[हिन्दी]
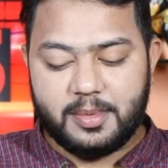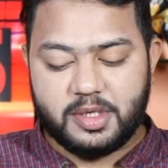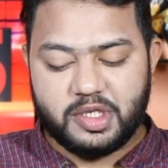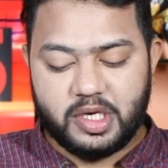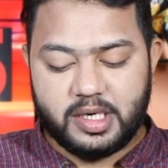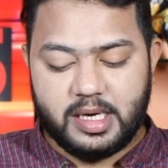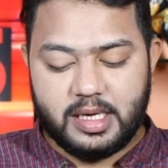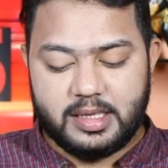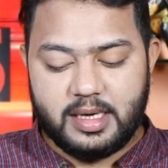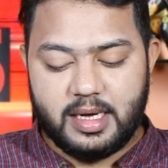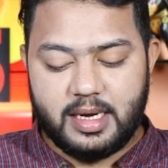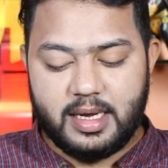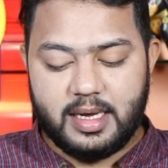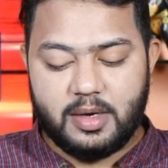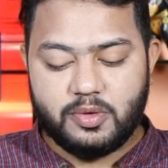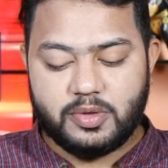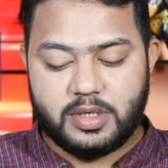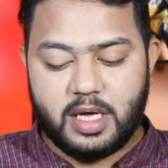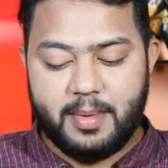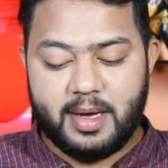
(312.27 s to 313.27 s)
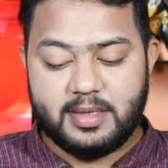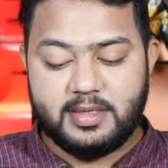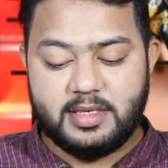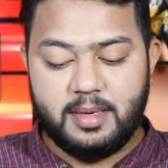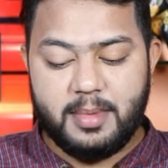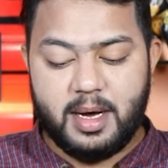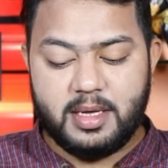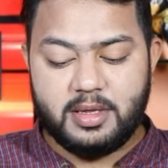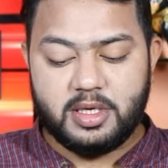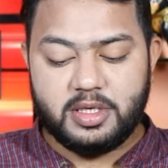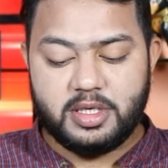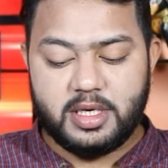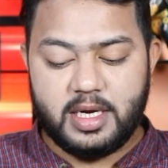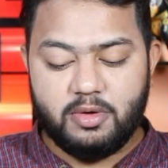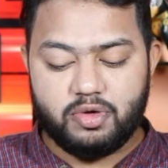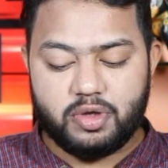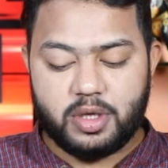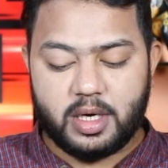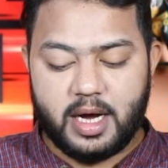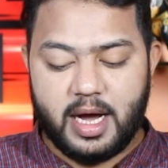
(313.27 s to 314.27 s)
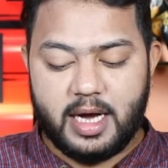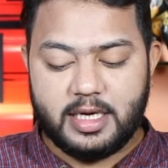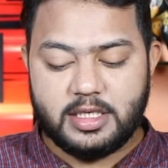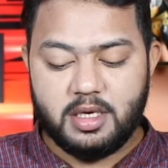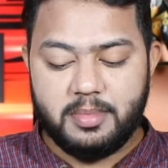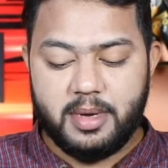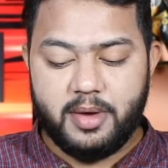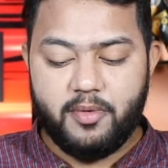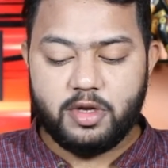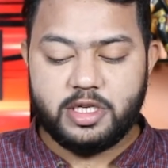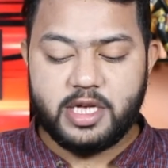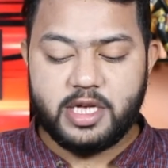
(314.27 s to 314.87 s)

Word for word: में शिरकत करेंगे उसके बाद सीमांत जिले उत्तरकाशी में वो